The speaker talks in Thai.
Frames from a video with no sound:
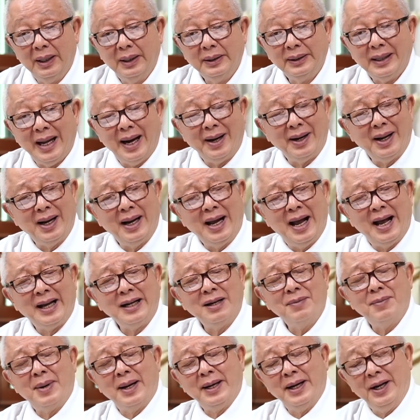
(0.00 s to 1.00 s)
แต่ราคา
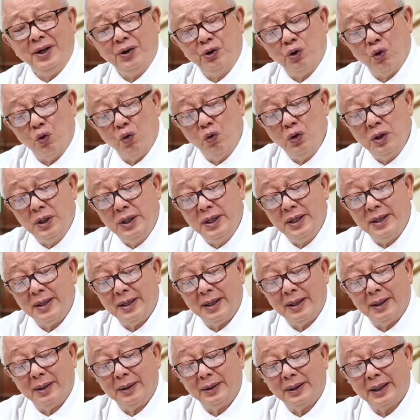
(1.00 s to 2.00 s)
น้ำมันที่สูงขึ้น
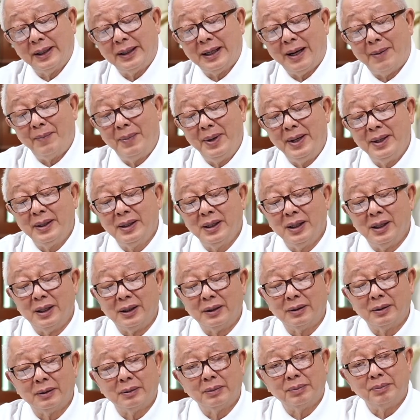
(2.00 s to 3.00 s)
จะทำให้เกิด
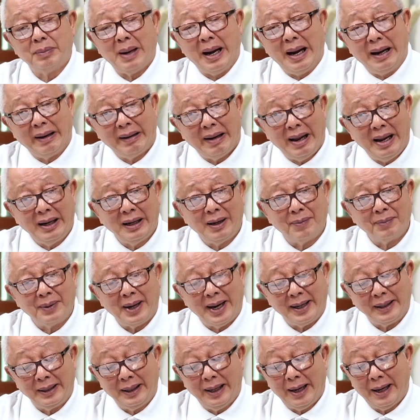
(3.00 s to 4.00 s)
ภาระกับกา
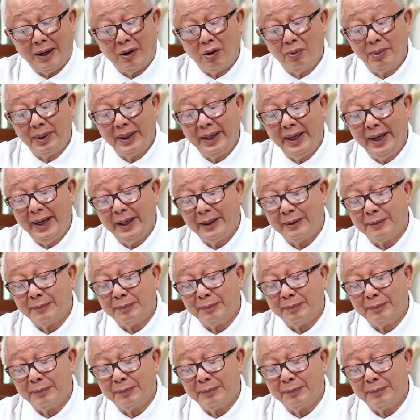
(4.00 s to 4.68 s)
รคลังของประเทศ